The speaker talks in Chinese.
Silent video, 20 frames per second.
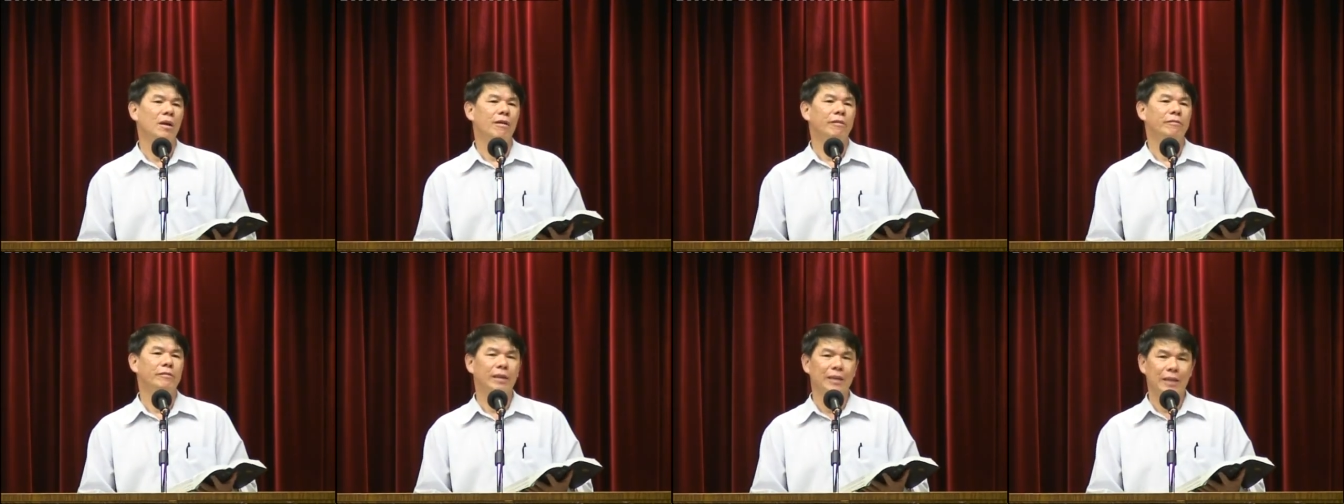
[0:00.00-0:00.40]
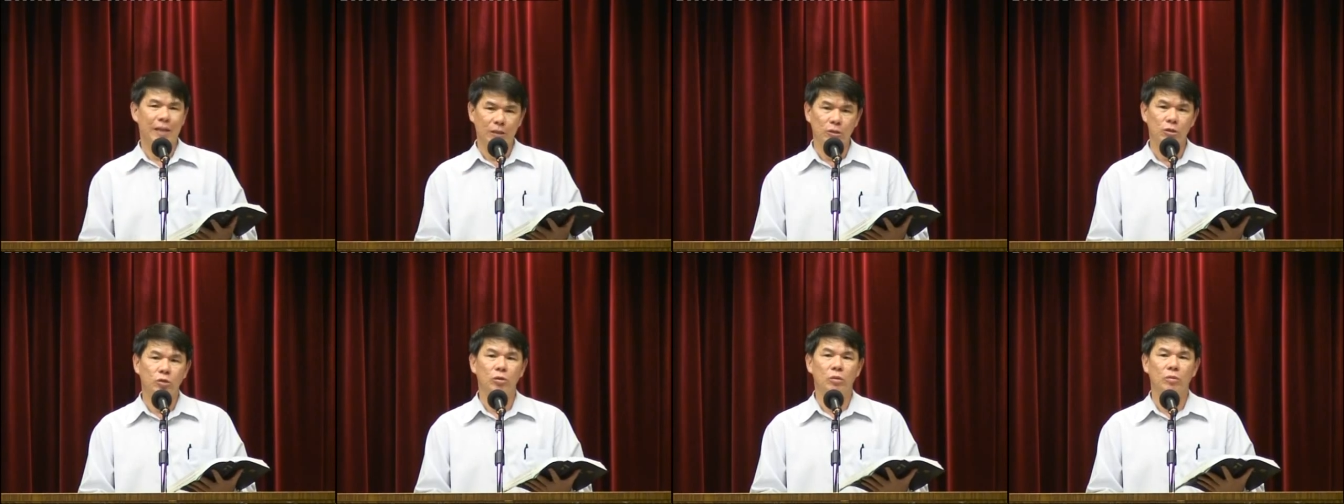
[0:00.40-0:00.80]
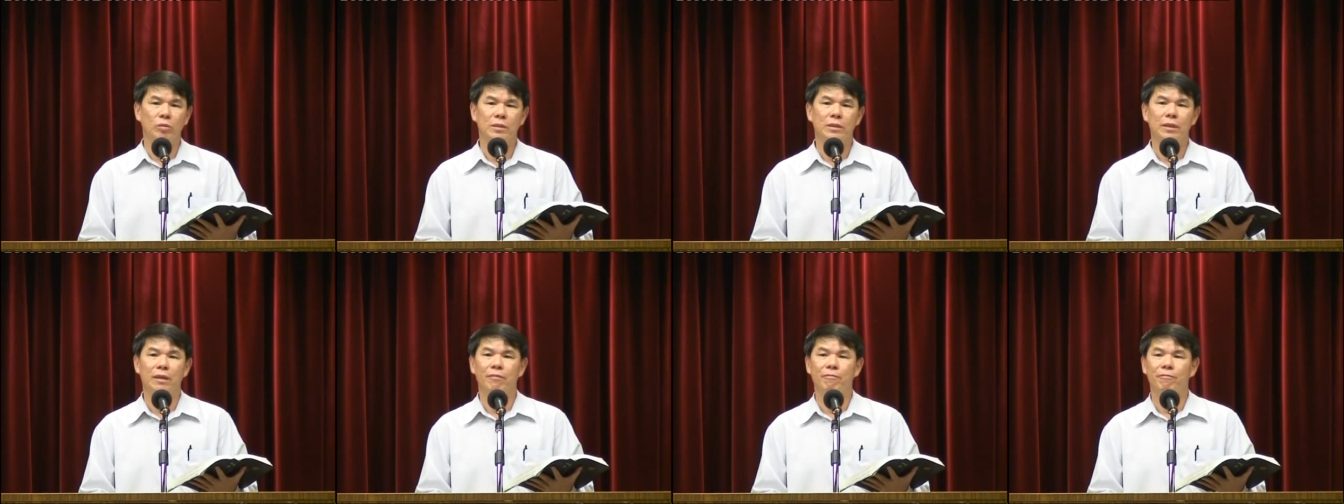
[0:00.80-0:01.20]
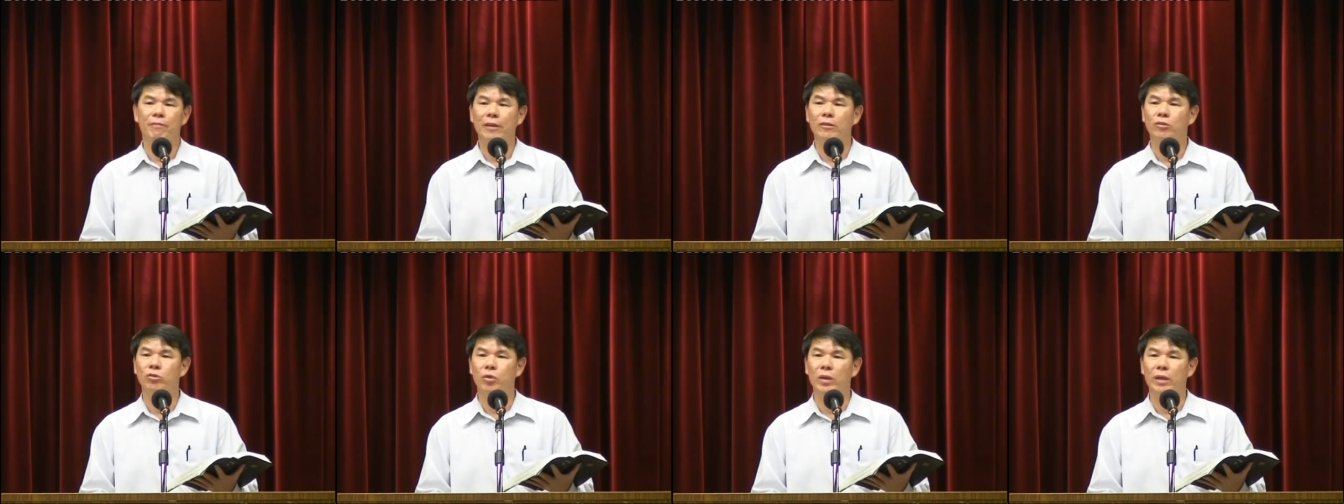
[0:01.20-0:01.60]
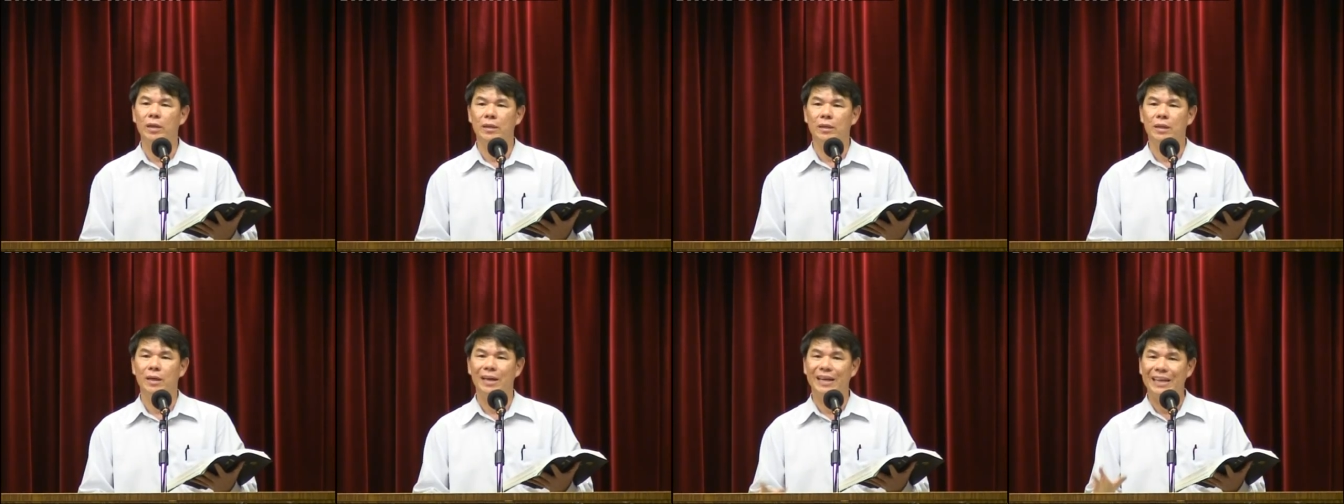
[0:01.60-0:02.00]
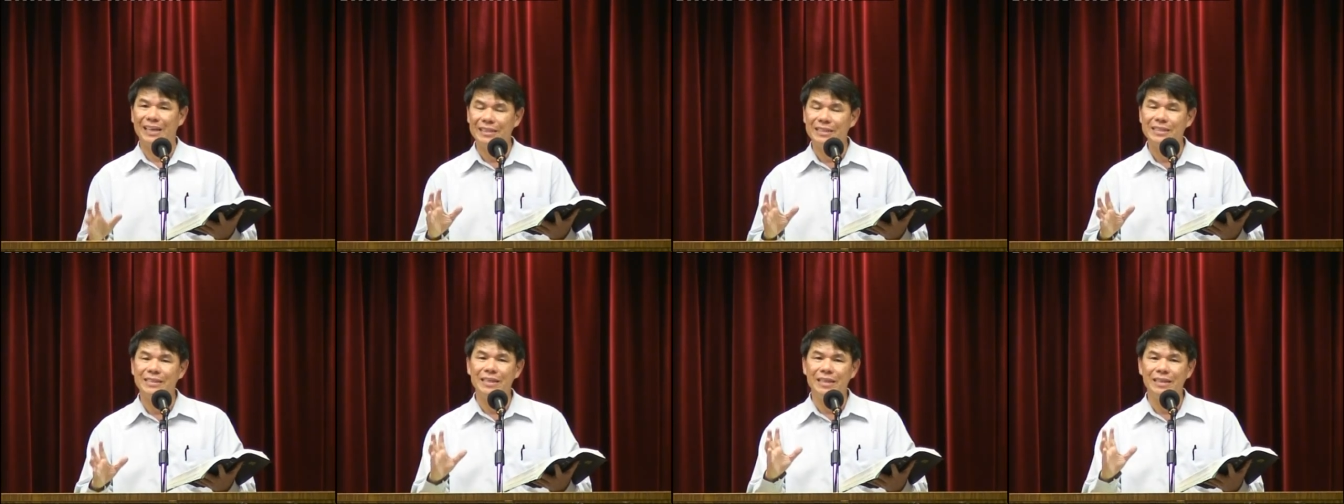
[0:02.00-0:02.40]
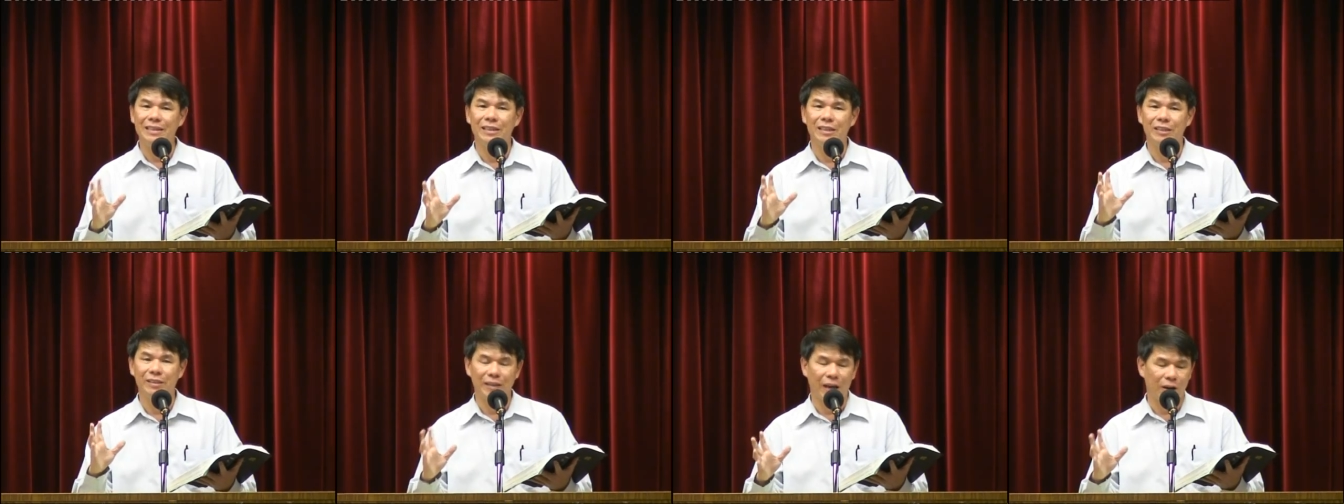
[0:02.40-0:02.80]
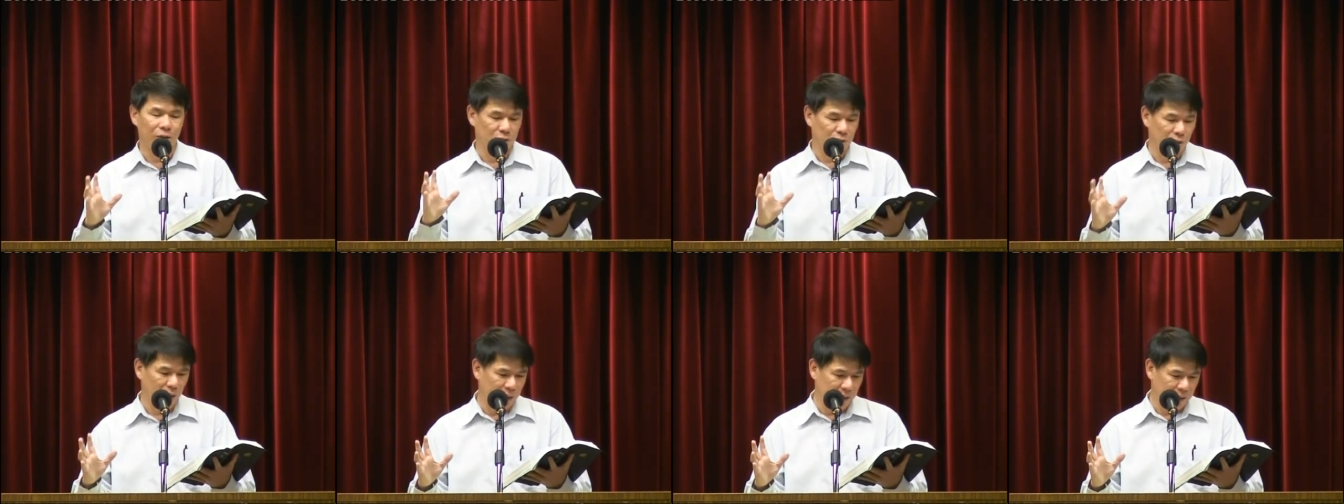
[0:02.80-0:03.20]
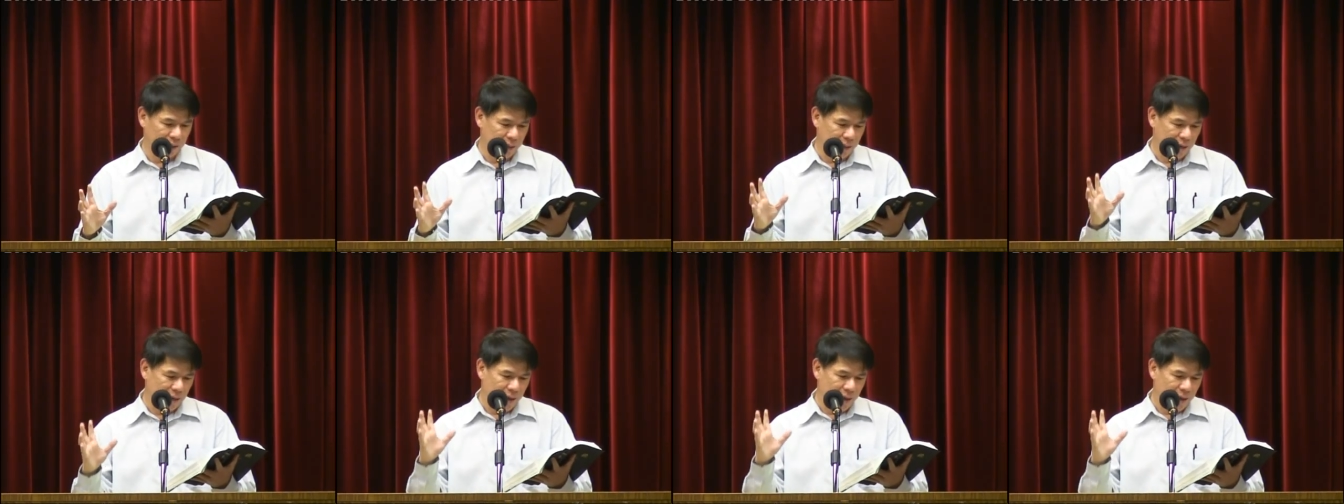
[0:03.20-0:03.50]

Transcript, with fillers: 的严重性犯罪灵性的倒退，